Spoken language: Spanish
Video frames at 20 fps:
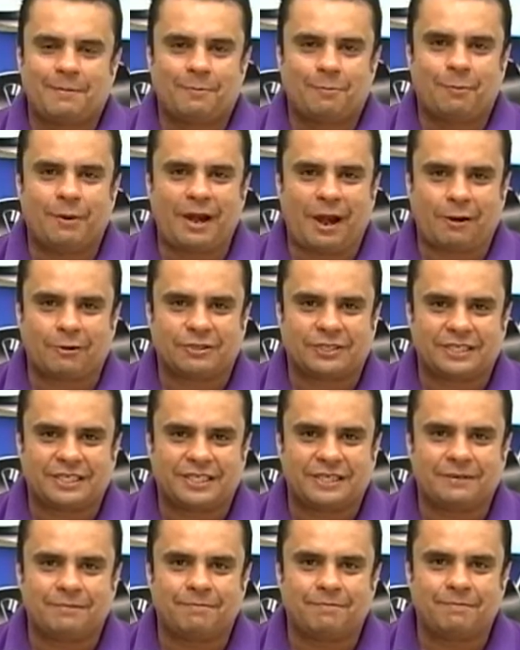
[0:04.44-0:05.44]
Buenas
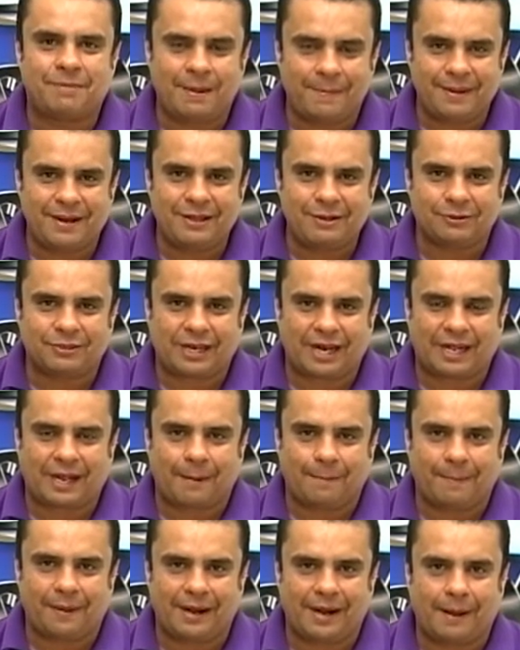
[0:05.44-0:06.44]
noches, bienvenidos a la
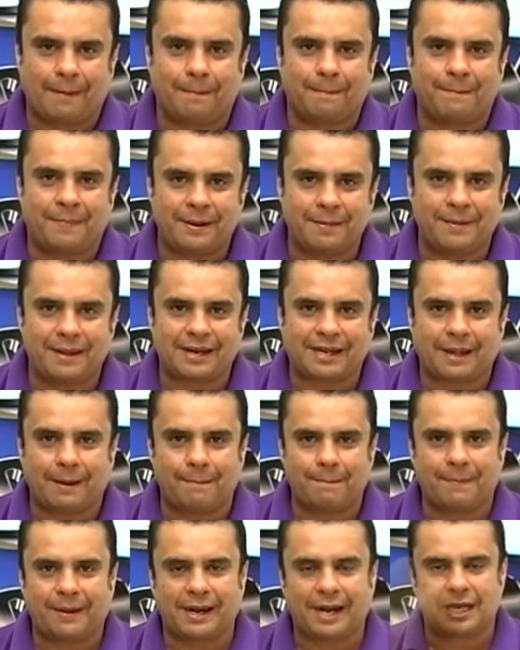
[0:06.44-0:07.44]
campana. Primer
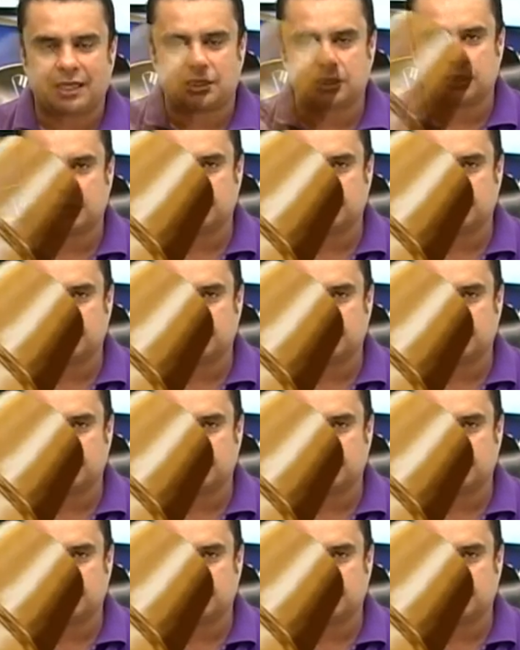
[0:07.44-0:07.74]
campanazo.